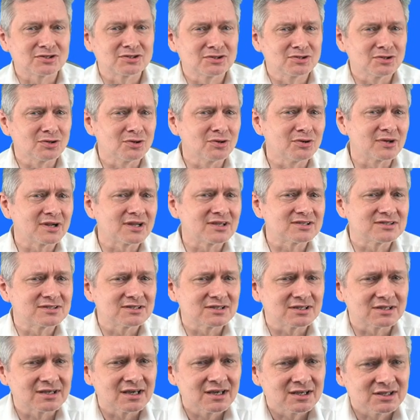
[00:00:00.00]
które z
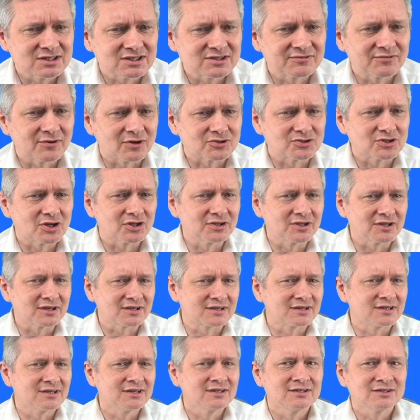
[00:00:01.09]
tych
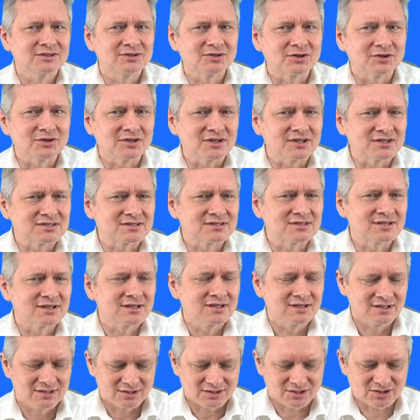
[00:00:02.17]
stworzonek to jest
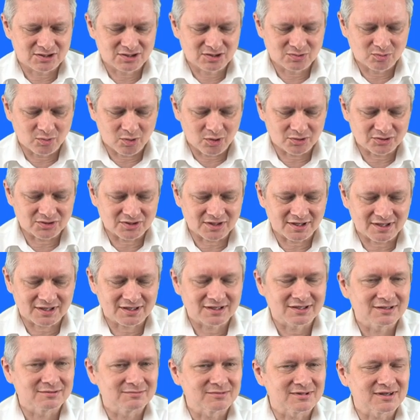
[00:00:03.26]

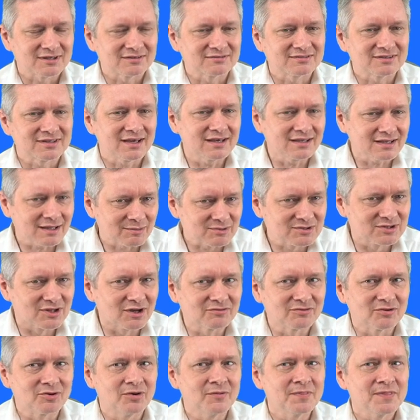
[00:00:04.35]
słodziak prawda? I tam
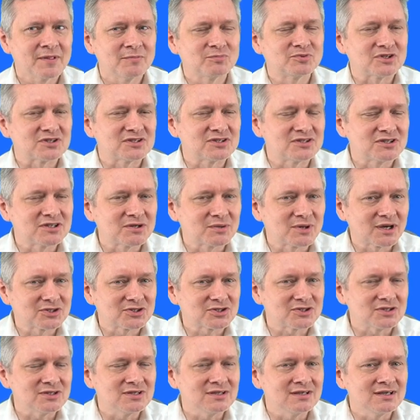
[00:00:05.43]
znowu
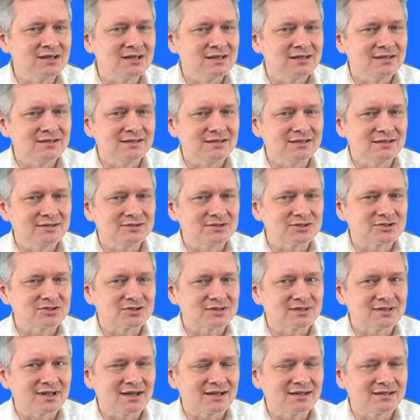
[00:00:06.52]
przesyłasz i
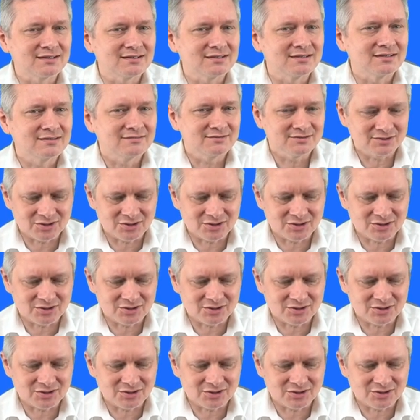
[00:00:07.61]
jedziesz dalej.